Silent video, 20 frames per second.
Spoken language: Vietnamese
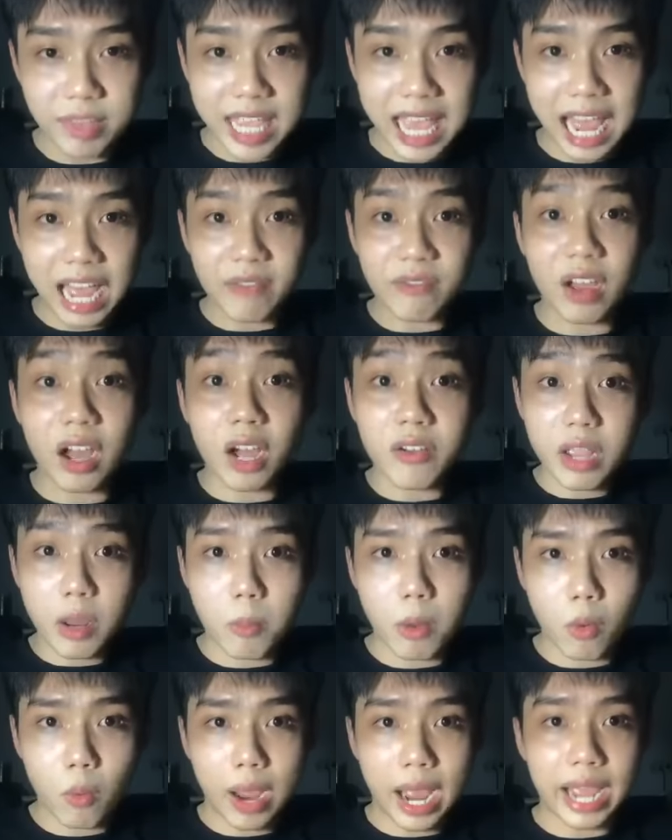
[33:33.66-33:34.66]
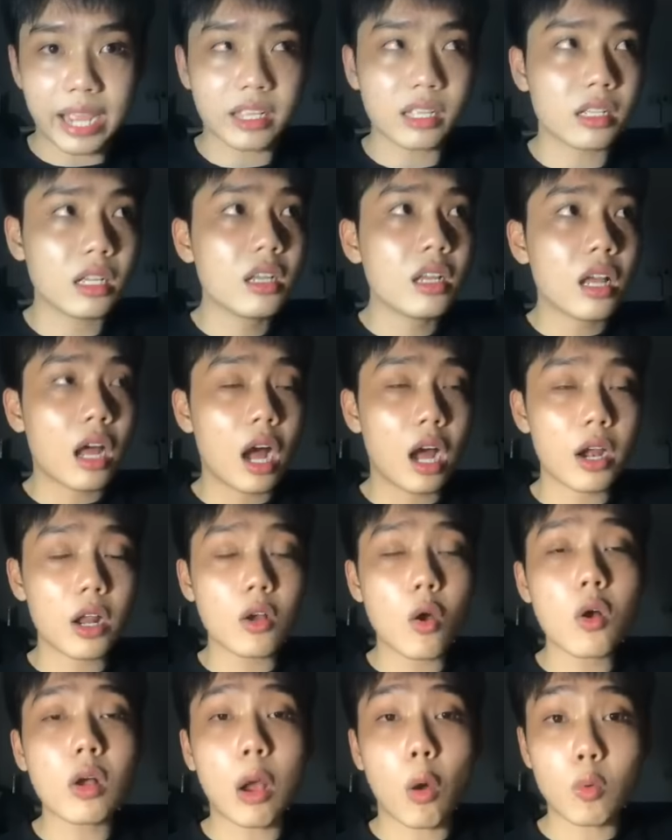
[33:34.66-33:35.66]
trai và ở với ông bà ngoại ở đó
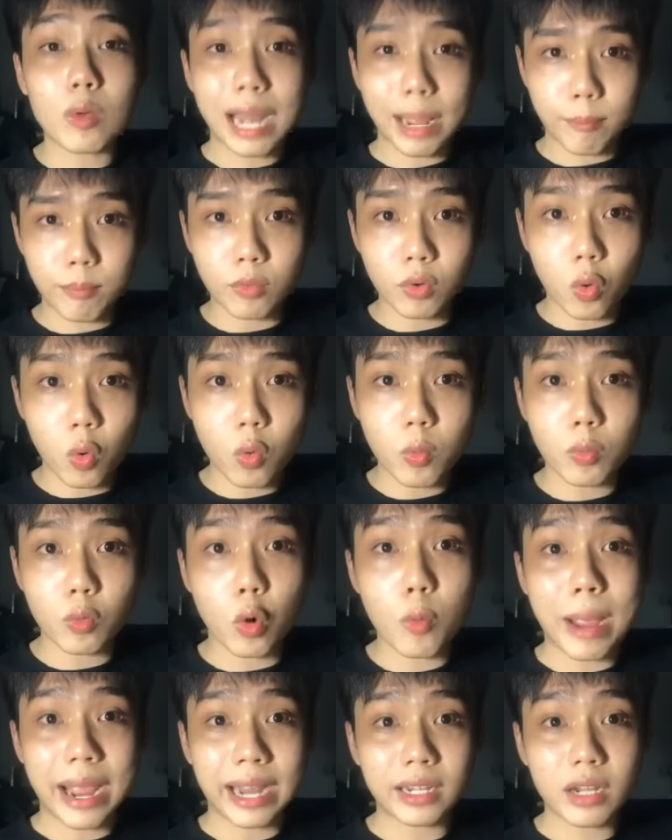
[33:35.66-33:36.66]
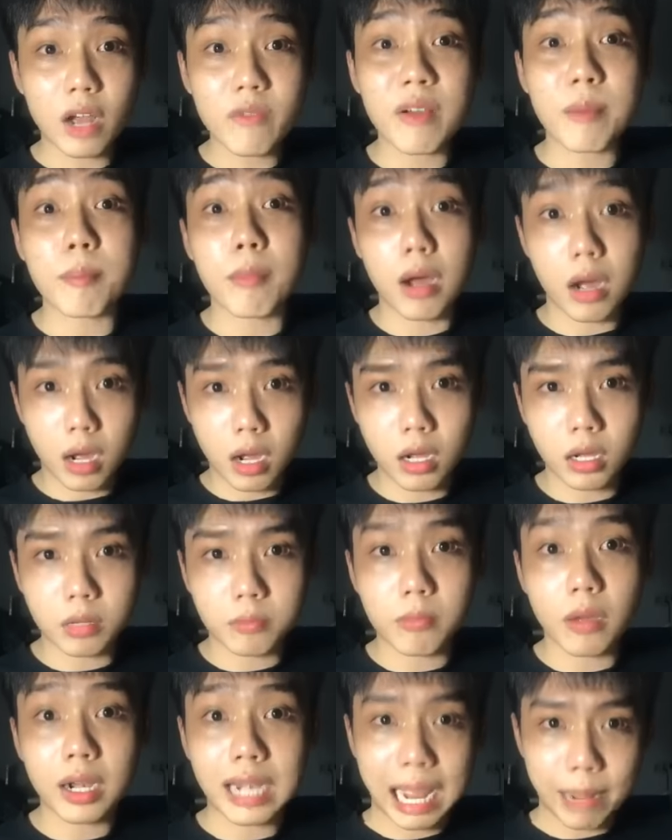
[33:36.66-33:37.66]
có cậu năm của của bạn đó và mợ
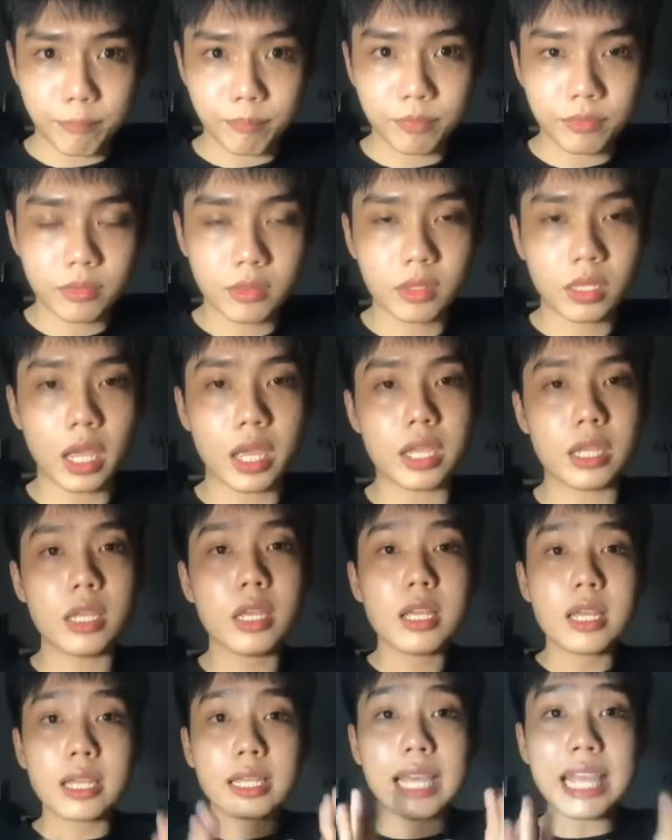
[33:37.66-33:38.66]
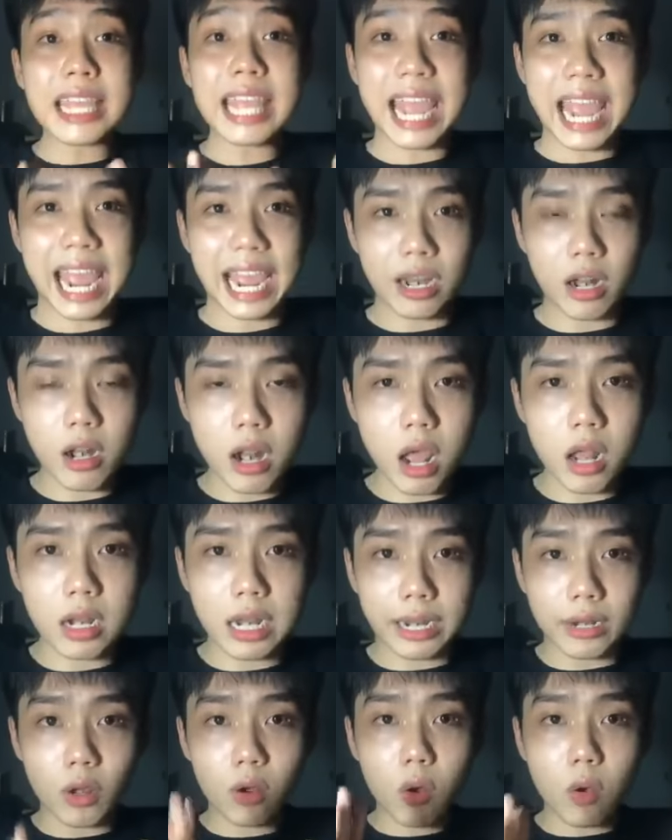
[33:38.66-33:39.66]
mợ năm thì cái nhà đó đó
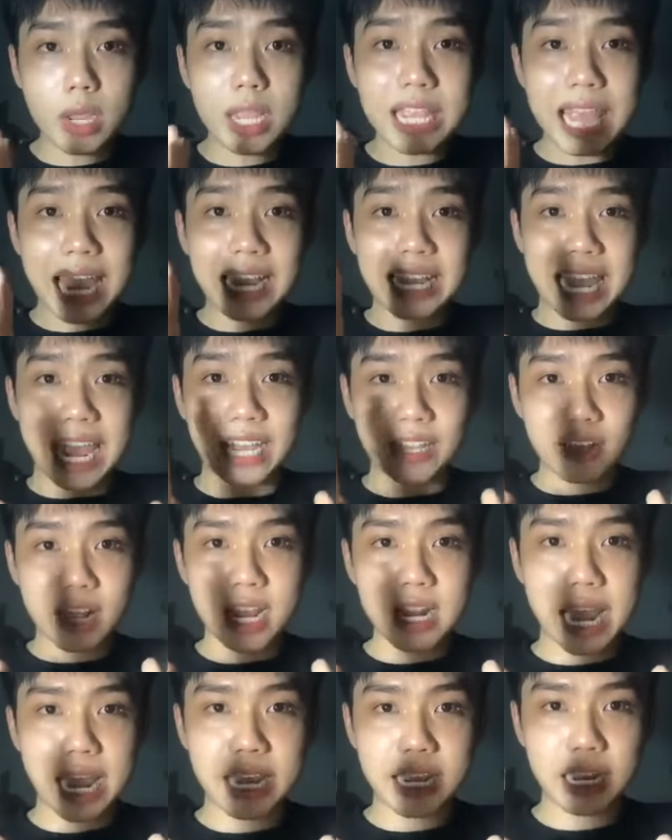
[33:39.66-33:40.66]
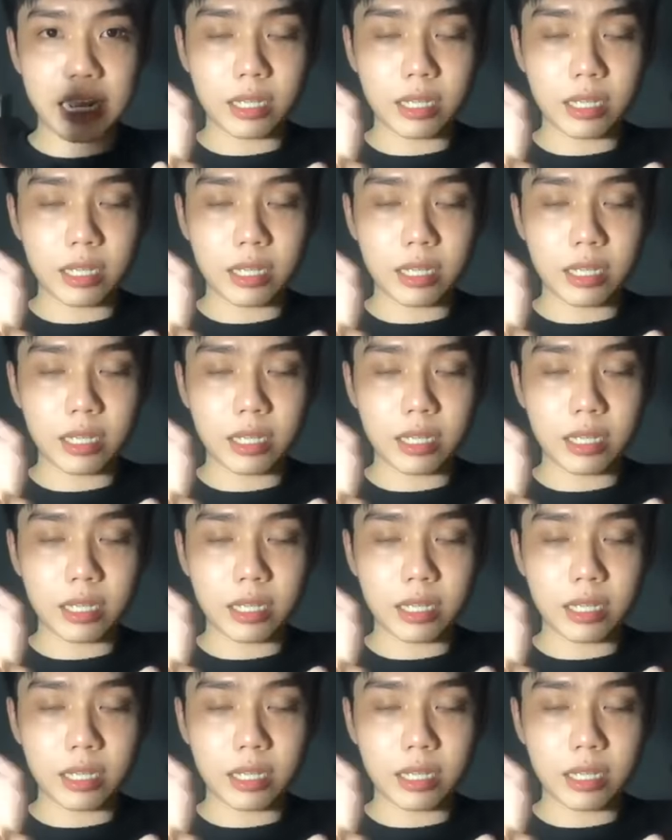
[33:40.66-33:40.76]
là nó có cái gian nhà như thế này nè